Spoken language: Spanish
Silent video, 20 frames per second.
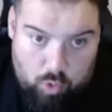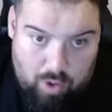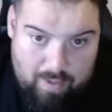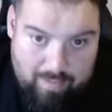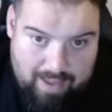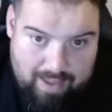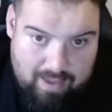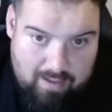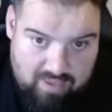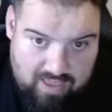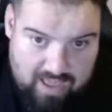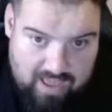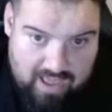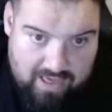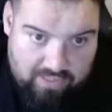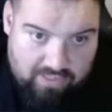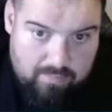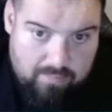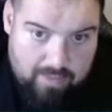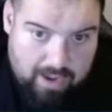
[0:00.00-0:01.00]
9,
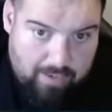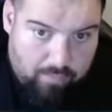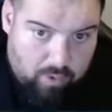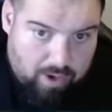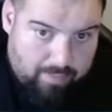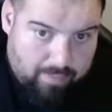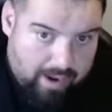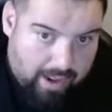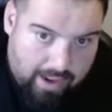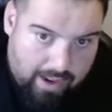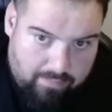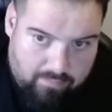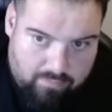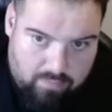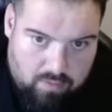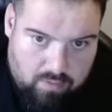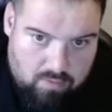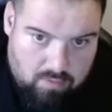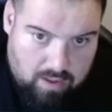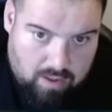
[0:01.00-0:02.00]
10, ¿vale? Porque
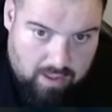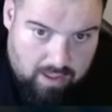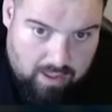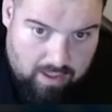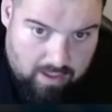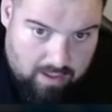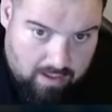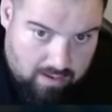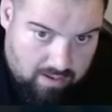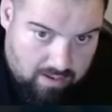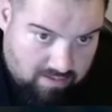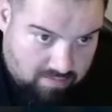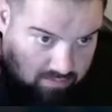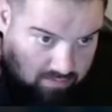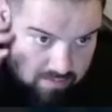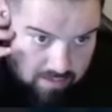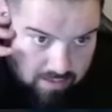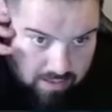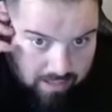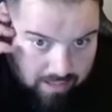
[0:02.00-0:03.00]
Brahim eh,
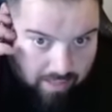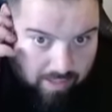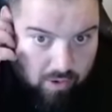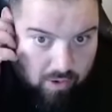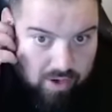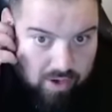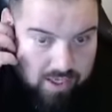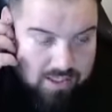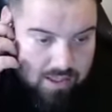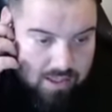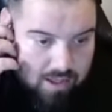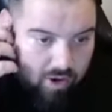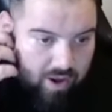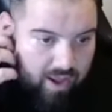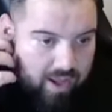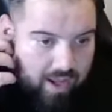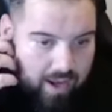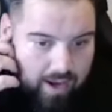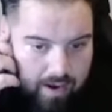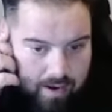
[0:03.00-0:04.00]
es, ya te digo, es de
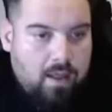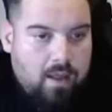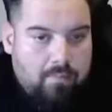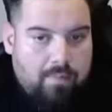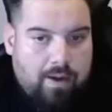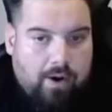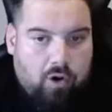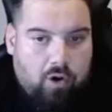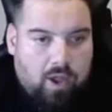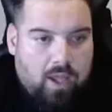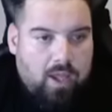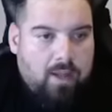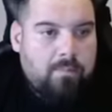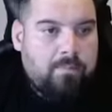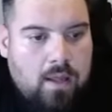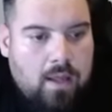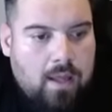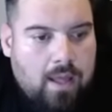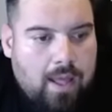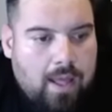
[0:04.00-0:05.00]
origen
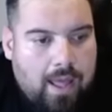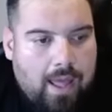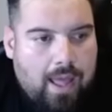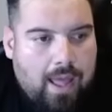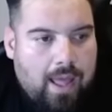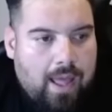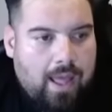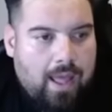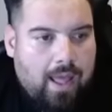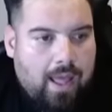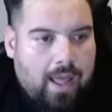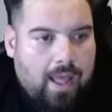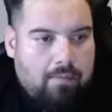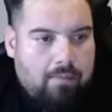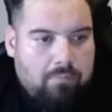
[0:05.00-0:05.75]
marroquí. Eh,